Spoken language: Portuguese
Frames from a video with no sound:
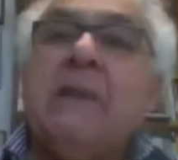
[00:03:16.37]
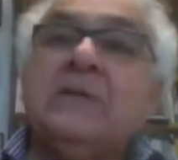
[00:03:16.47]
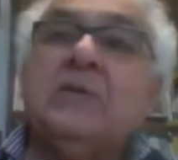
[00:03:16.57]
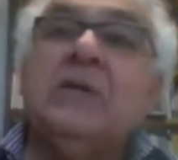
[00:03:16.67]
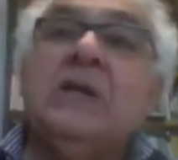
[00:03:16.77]
da,
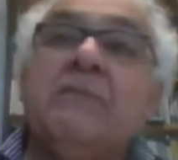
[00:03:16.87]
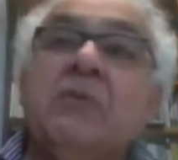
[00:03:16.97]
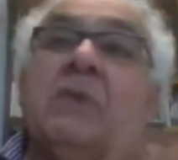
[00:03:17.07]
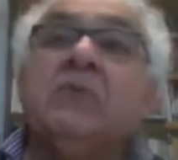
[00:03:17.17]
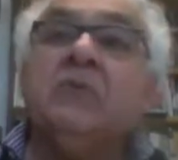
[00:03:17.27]
da,
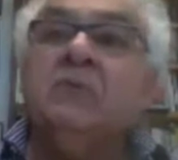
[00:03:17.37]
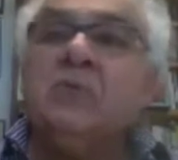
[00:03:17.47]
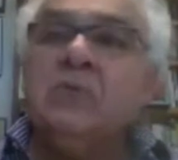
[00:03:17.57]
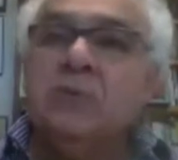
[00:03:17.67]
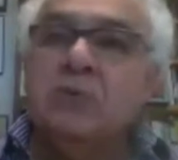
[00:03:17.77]
Amazônia
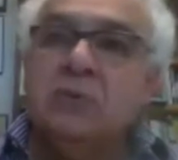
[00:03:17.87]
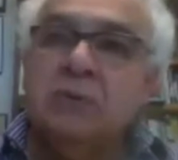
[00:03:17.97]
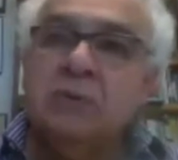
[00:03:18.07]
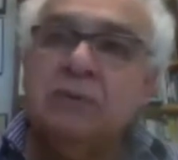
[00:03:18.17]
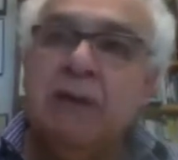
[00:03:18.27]
pulmão do
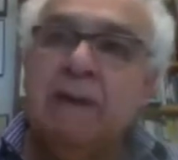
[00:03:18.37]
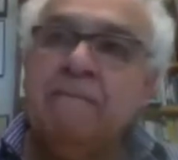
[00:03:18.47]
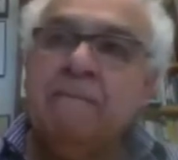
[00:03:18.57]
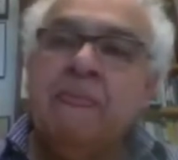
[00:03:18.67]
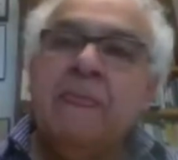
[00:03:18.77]
mundo,
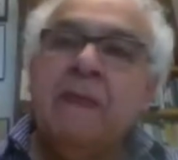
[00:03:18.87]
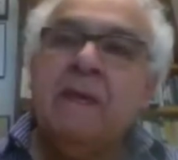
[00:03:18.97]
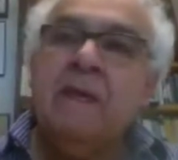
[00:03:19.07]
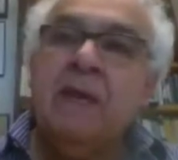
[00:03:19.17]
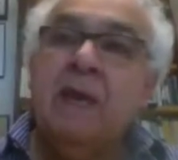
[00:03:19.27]
né?
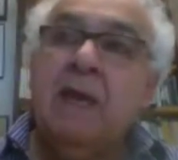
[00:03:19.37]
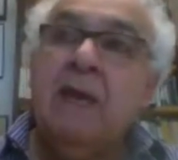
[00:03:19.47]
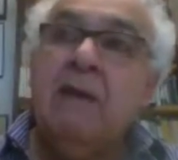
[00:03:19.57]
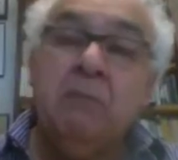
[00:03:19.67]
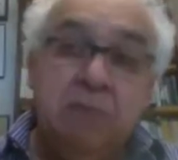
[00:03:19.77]

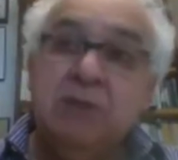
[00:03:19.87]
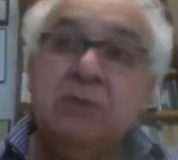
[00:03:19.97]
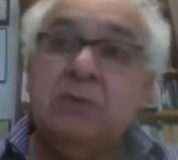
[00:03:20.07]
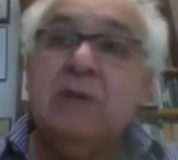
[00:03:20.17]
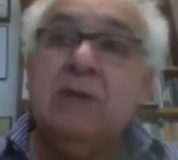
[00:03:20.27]
que é
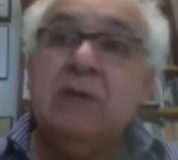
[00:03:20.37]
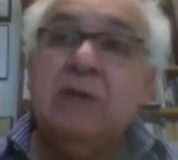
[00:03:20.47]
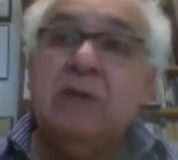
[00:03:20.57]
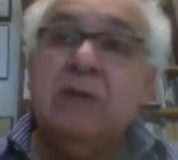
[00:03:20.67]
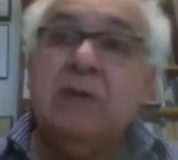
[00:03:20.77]
um mito
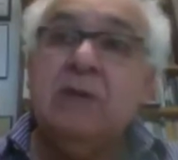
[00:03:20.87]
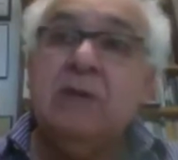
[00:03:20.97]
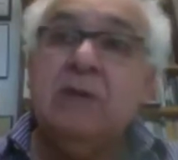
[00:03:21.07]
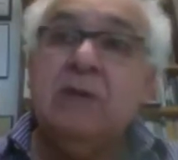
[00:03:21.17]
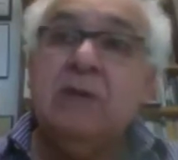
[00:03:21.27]
também.
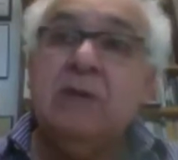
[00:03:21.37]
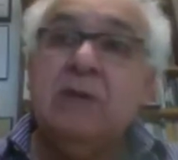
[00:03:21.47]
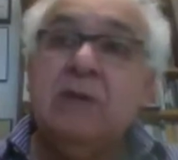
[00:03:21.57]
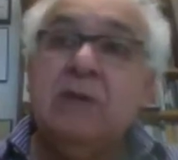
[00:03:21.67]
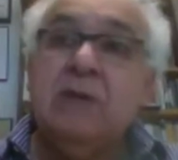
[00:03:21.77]
Né?
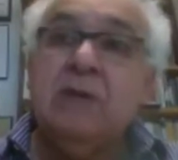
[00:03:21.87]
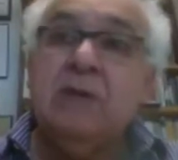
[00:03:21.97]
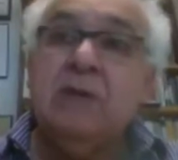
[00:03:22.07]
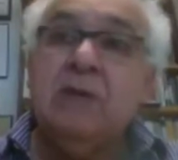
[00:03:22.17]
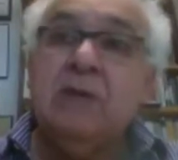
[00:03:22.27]

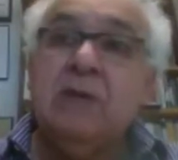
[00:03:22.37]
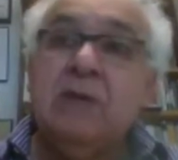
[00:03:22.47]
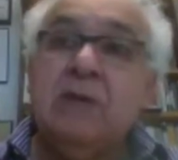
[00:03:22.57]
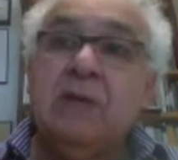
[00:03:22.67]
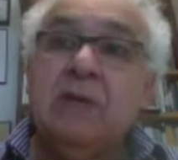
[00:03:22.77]
É
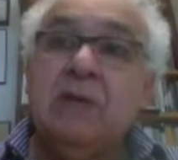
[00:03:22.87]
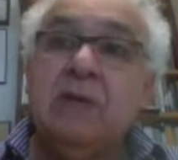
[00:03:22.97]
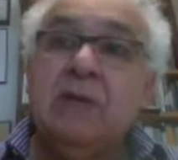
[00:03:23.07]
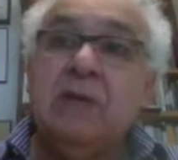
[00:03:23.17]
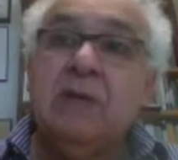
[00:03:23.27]
uma
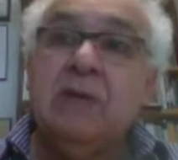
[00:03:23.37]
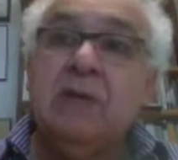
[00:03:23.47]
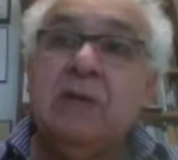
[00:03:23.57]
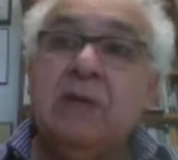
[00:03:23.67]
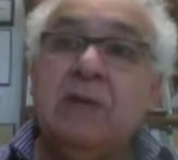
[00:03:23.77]
Amazônia
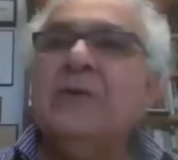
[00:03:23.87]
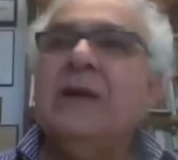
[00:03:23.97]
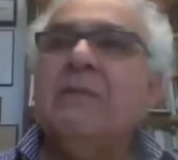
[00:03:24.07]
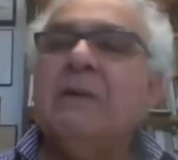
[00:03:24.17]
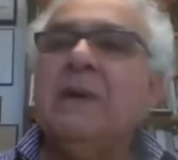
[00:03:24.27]
real,
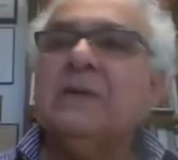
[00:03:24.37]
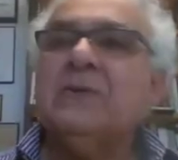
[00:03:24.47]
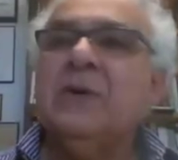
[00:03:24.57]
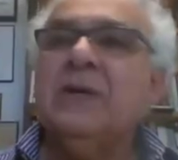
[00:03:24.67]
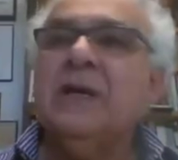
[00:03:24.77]
né? é uma
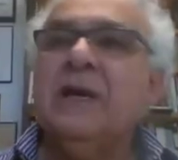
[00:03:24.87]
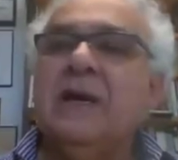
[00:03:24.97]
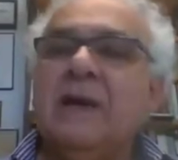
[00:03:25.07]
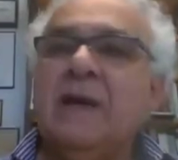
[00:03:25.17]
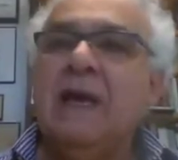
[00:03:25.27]

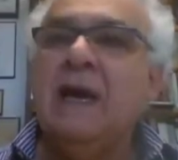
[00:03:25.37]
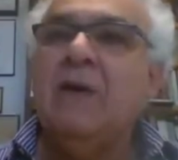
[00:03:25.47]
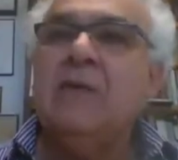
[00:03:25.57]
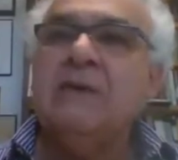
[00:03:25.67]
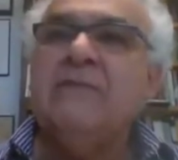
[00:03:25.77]
Amazônia
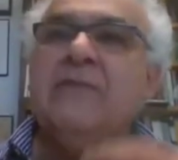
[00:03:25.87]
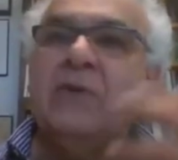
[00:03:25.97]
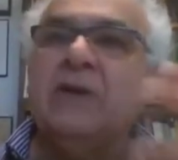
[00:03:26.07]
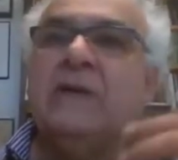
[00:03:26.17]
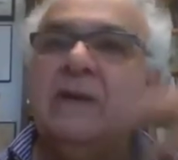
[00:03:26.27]
real
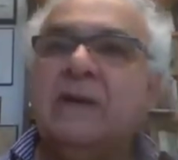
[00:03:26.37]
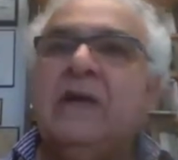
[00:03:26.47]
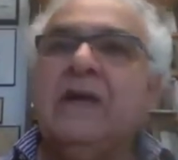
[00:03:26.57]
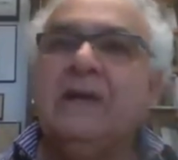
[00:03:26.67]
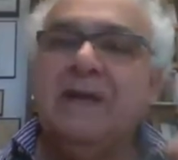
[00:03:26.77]
que
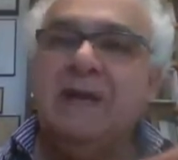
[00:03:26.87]
foi